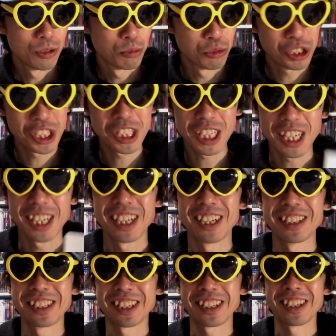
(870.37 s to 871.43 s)
虫
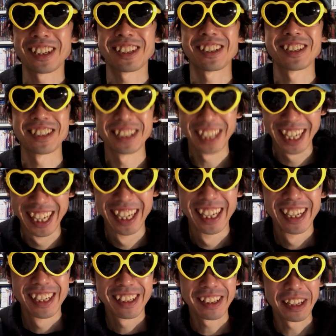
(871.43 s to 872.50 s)
があ苦手な方ですね
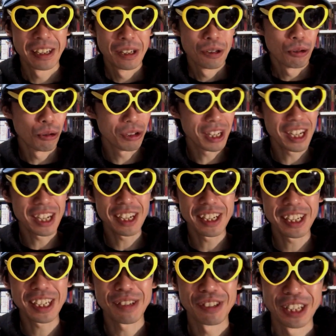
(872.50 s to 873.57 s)
でホラー
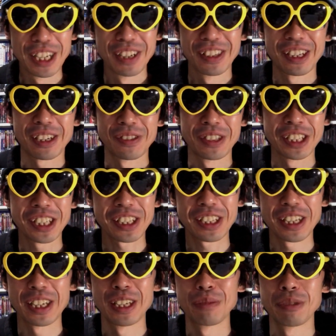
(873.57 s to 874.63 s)
映画はねなんか苦
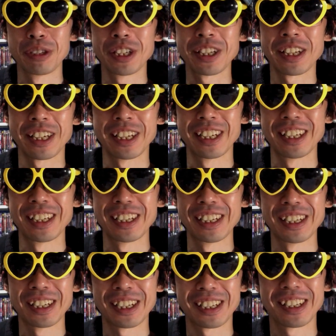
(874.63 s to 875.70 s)
手で、えー、見れない、
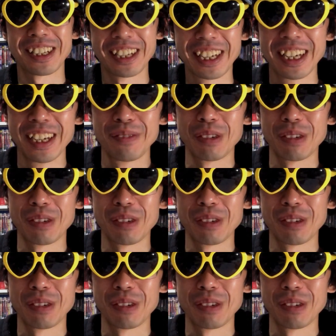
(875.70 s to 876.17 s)
えー、方でね、